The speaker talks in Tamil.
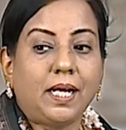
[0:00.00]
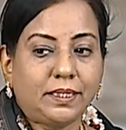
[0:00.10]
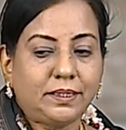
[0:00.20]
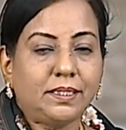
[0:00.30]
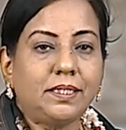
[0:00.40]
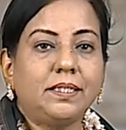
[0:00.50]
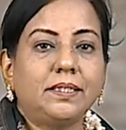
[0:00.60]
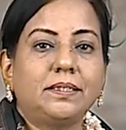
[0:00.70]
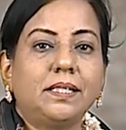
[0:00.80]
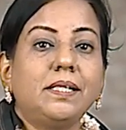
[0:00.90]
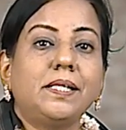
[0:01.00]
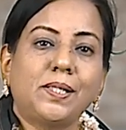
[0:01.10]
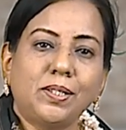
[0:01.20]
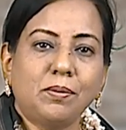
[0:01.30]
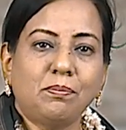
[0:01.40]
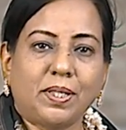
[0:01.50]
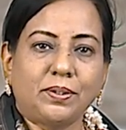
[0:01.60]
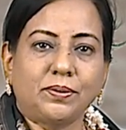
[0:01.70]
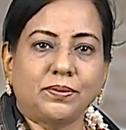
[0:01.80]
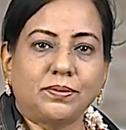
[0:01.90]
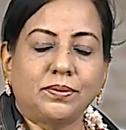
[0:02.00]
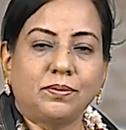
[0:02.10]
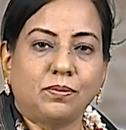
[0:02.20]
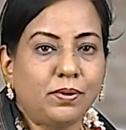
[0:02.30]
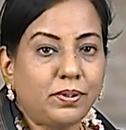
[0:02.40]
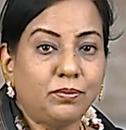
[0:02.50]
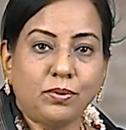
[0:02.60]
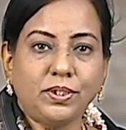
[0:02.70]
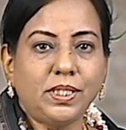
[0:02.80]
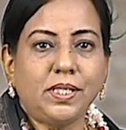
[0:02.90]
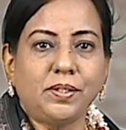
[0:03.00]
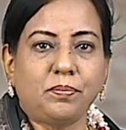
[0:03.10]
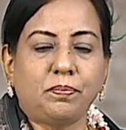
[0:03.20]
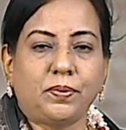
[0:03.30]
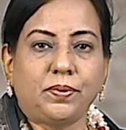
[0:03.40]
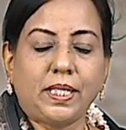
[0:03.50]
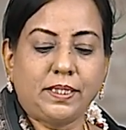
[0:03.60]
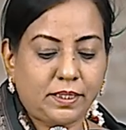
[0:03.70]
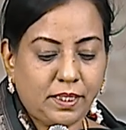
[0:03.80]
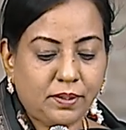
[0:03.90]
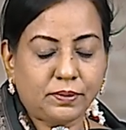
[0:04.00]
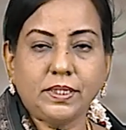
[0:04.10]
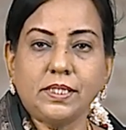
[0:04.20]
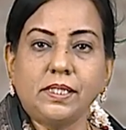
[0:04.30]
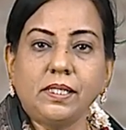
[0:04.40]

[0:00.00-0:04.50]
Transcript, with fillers: கத்தரிடத்தில் நெருங்க மாட்டோம் ஒரு ஒதுங்கி இருப்போம் அதை நீங்கள் வந்து